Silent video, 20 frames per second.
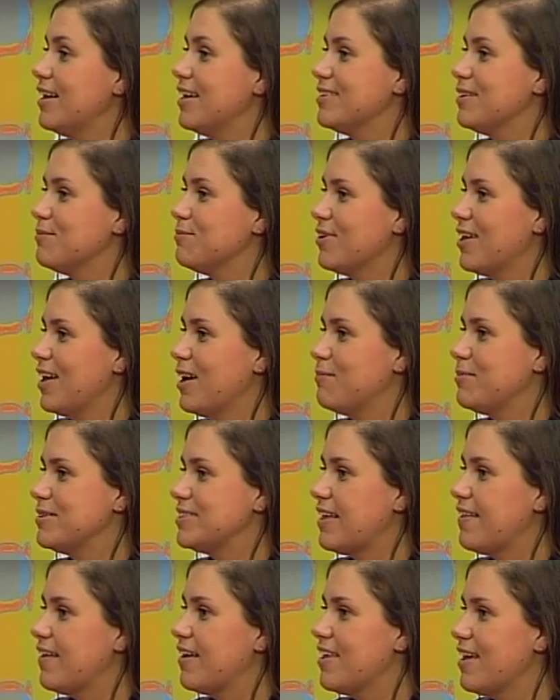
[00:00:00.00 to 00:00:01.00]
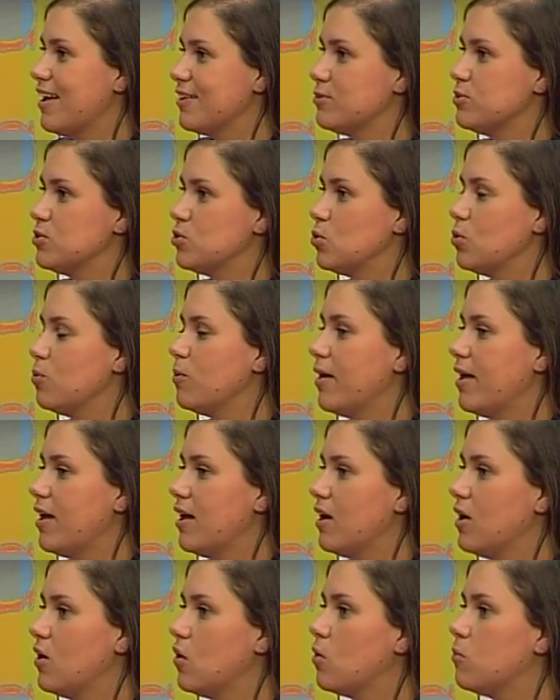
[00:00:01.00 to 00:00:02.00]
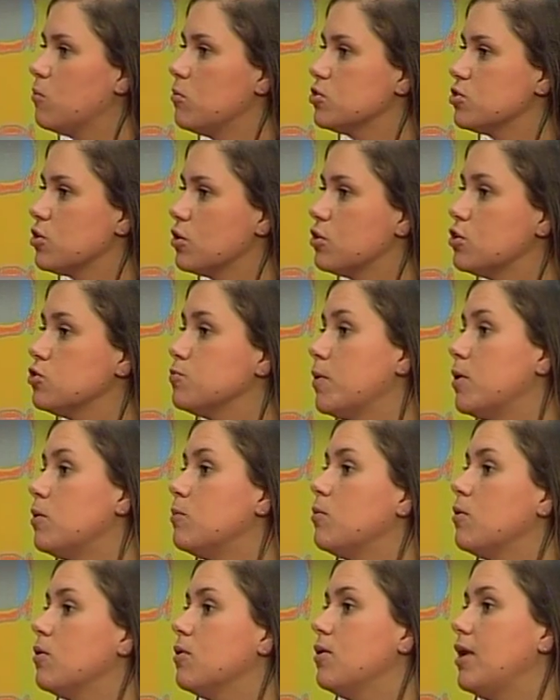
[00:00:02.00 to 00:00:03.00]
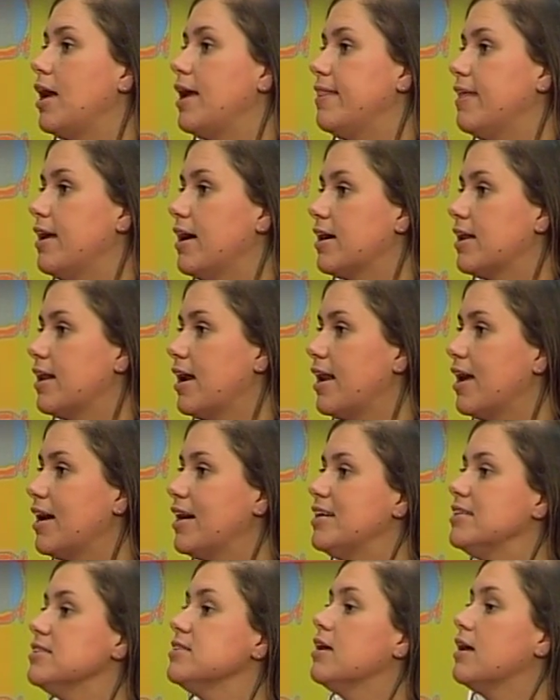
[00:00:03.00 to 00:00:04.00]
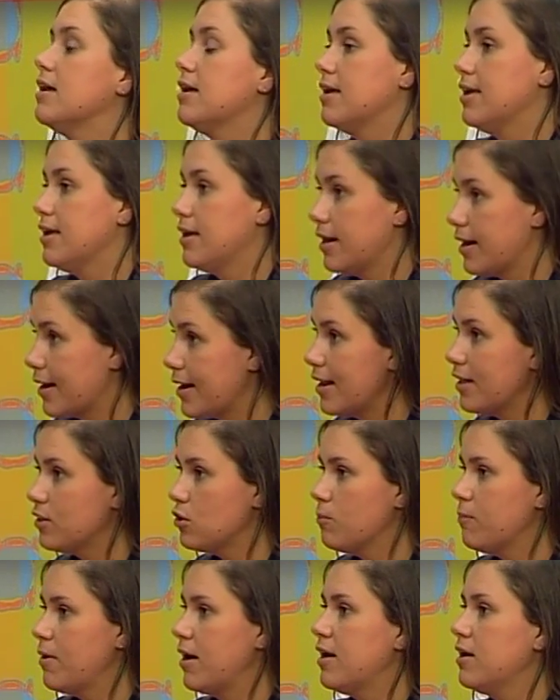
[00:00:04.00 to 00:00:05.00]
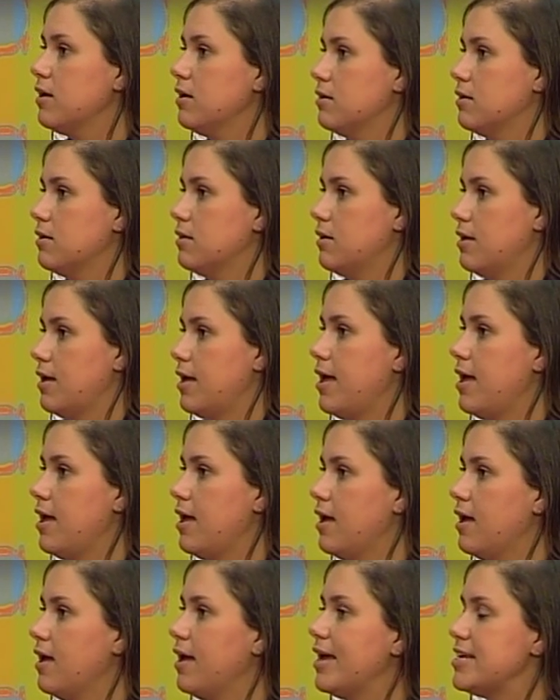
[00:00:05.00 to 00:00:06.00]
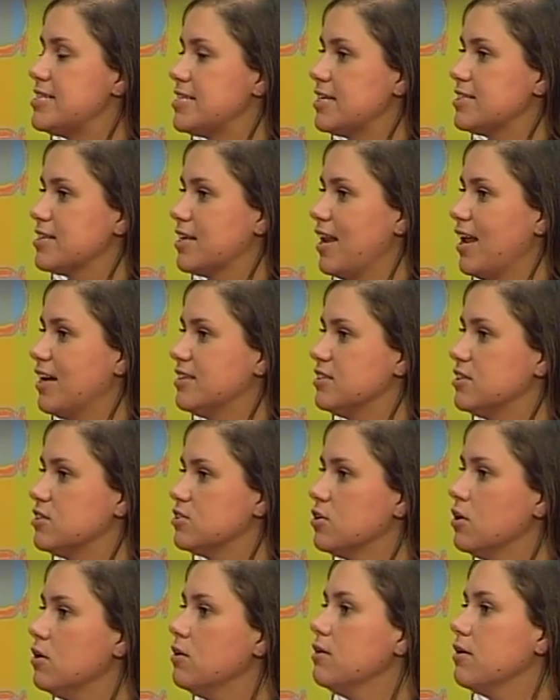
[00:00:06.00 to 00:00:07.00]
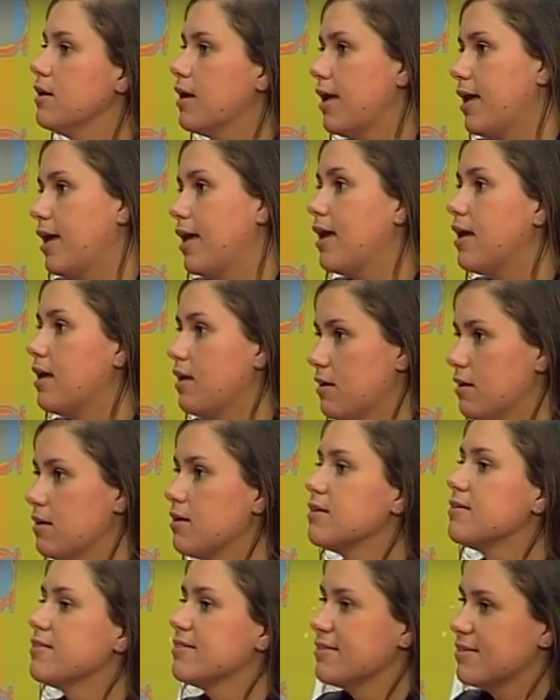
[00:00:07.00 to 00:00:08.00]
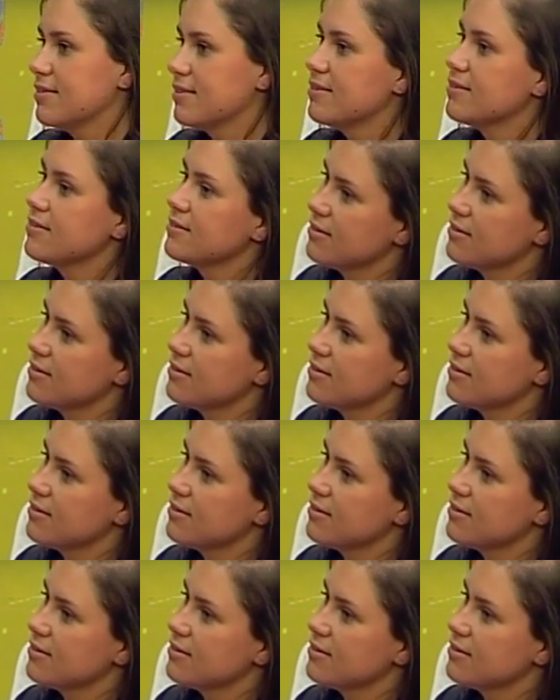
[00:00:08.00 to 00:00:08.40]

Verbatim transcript: de la temporada pasada ya no estuve con vosotros, pero un poco la idea clara es retomar eh, esas clases, ¿no? Retomaremos esas clases,